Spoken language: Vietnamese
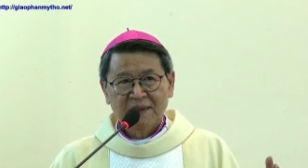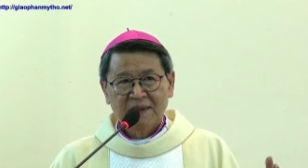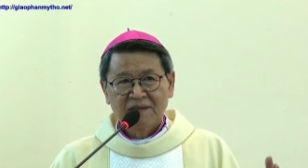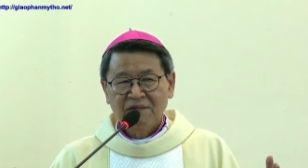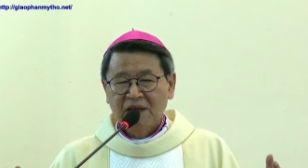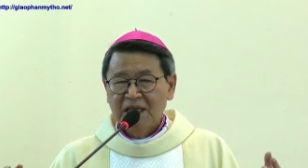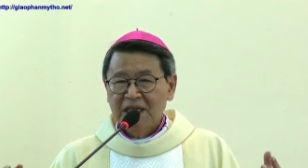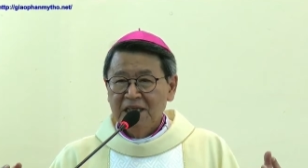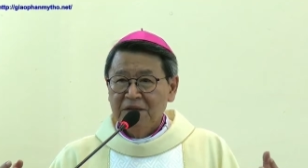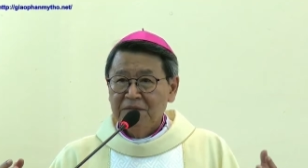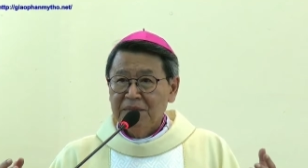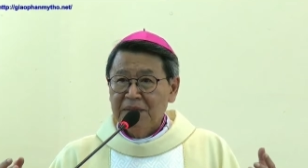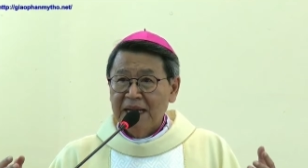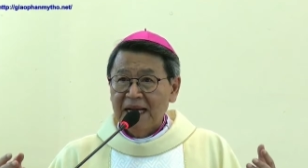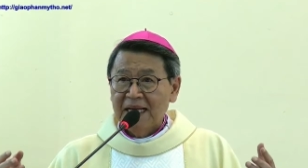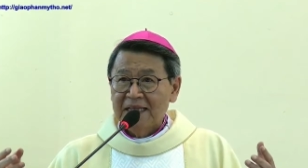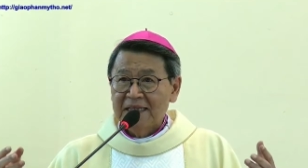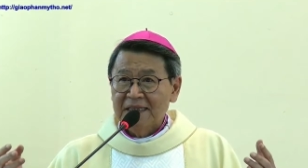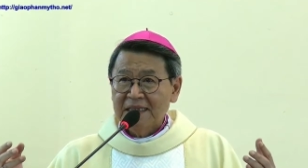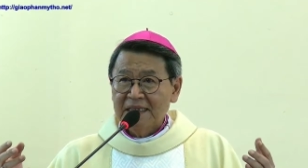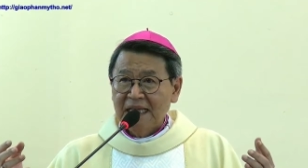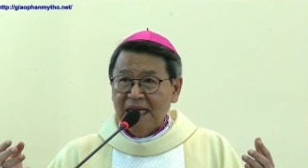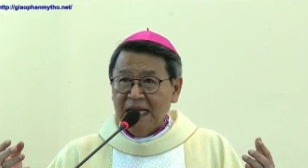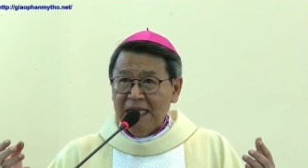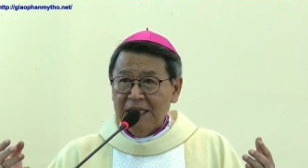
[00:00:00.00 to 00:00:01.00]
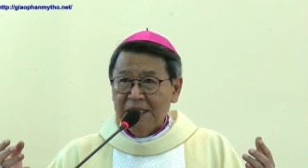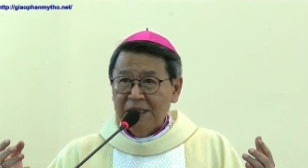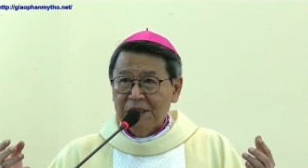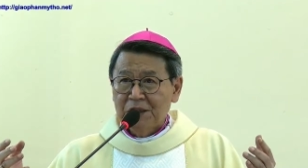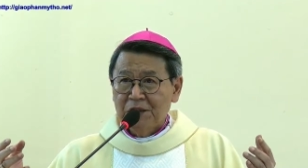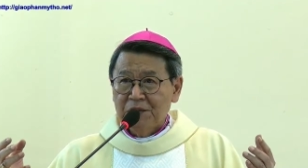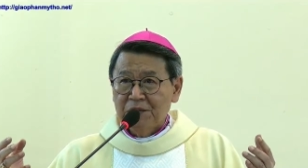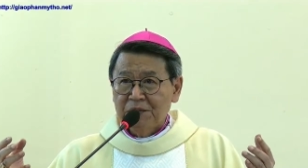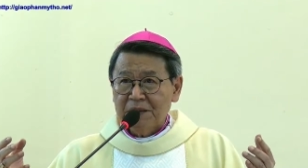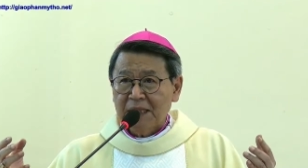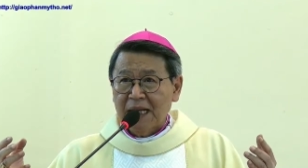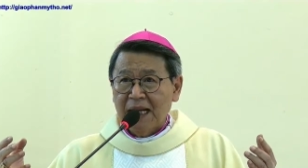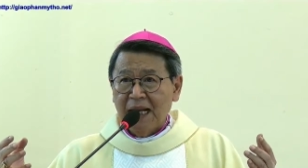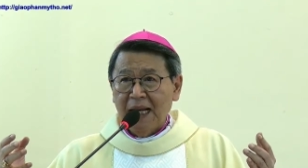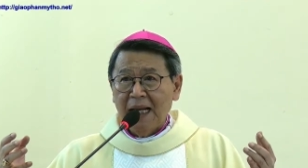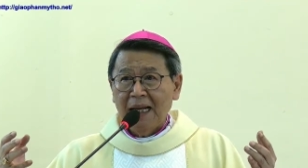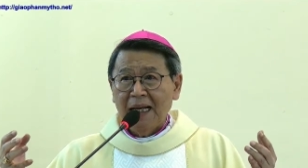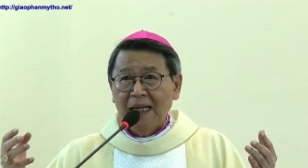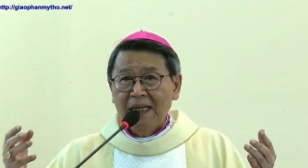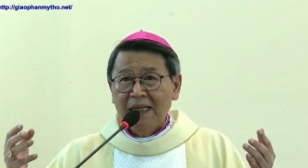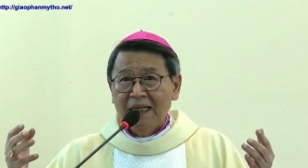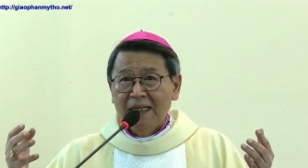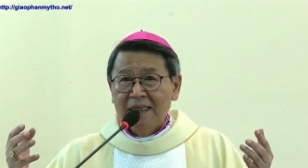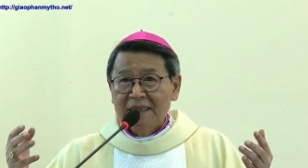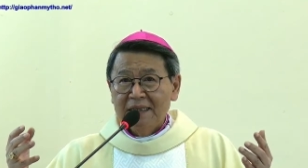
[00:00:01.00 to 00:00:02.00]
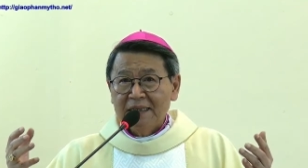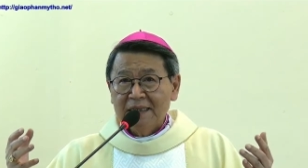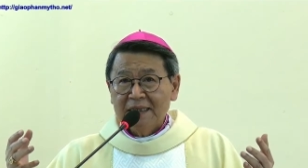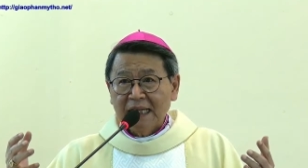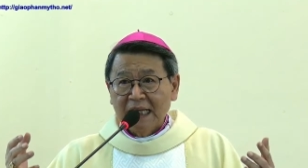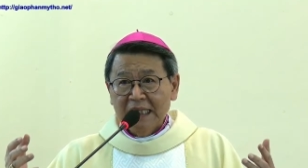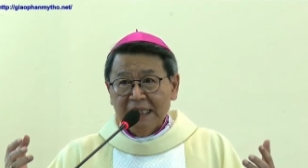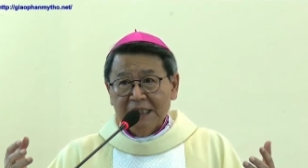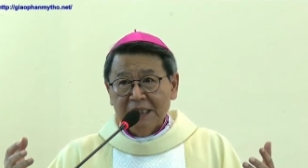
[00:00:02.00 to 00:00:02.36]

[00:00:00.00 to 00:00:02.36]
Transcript: và đức mẹ dạy chúng ta giá